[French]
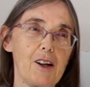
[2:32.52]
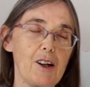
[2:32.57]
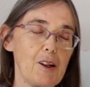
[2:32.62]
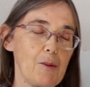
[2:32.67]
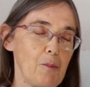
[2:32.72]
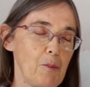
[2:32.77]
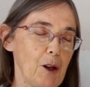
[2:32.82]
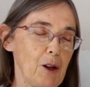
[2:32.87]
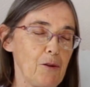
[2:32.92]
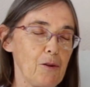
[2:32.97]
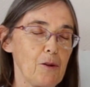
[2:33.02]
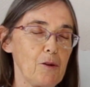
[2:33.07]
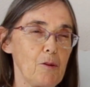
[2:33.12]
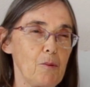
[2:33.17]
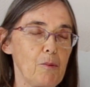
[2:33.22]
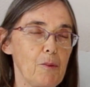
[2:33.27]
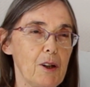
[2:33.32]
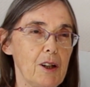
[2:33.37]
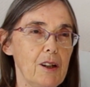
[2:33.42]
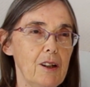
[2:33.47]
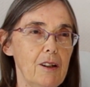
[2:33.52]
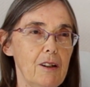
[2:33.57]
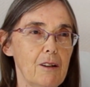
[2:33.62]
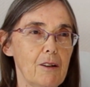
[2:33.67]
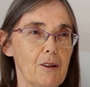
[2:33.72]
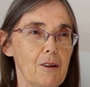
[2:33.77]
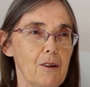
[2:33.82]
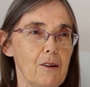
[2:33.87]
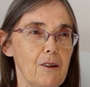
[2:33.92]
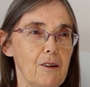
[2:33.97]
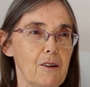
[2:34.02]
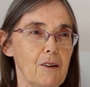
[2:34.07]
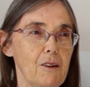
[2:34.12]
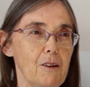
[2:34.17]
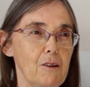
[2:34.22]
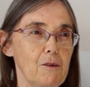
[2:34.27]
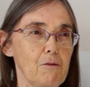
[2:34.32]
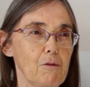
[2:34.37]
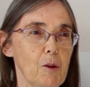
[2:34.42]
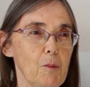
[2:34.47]
Les personnes prient euh,
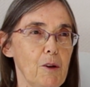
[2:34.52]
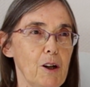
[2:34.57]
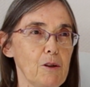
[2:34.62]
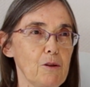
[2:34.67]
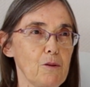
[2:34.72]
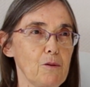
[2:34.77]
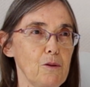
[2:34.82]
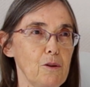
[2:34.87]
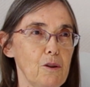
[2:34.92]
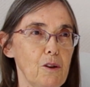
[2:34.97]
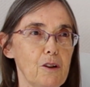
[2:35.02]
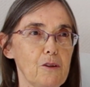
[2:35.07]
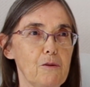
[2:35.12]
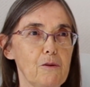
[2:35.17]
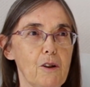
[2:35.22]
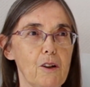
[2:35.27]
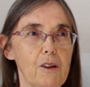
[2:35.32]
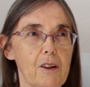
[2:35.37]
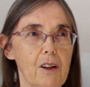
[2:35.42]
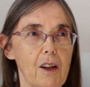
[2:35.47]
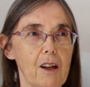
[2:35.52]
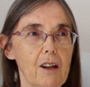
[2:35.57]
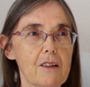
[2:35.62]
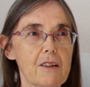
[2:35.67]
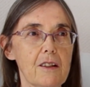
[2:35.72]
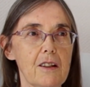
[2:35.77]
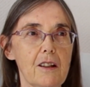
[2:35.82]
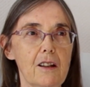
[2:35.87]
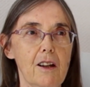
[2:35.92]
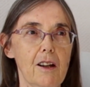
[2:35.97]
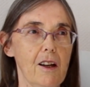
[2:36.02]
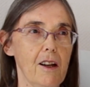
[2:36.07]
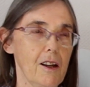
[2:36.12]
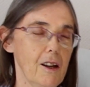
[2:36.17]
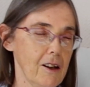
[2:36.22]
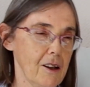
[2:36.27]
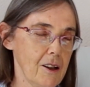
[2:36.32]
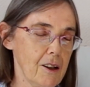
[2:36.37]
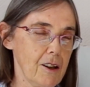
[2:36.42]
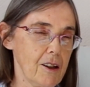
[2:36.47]
une fois par jour sur un texte, et
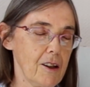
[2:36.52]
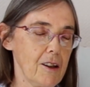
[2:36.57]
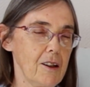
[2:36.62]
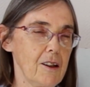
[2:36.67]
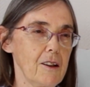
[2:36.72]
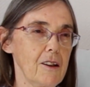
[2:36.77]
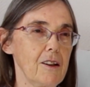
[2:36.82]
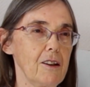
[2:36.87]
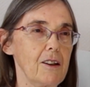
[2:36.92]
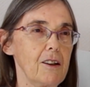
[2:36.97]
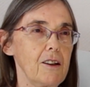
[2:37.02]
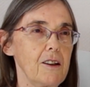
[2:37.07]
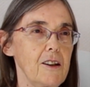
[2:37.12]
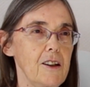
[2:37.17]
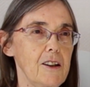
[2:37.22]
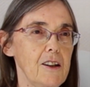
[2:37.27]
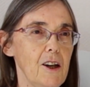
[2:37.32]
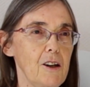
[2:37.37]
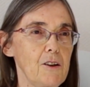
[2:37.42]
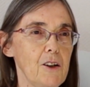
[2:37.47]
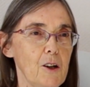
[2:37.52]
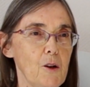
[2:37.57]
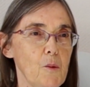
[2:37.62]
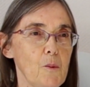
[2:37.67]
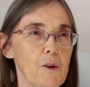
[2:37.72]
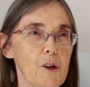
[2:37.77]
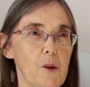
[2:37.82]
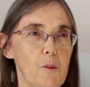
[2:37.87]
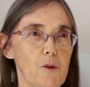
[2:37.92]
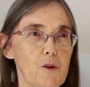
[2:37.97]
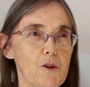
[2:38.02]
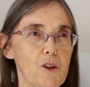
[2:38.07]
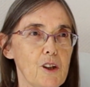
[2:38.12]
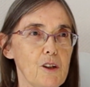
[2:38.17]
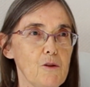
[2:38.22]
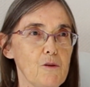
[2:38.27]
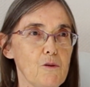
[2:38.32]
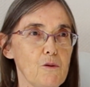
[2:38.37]
il y a un accompagnement chaque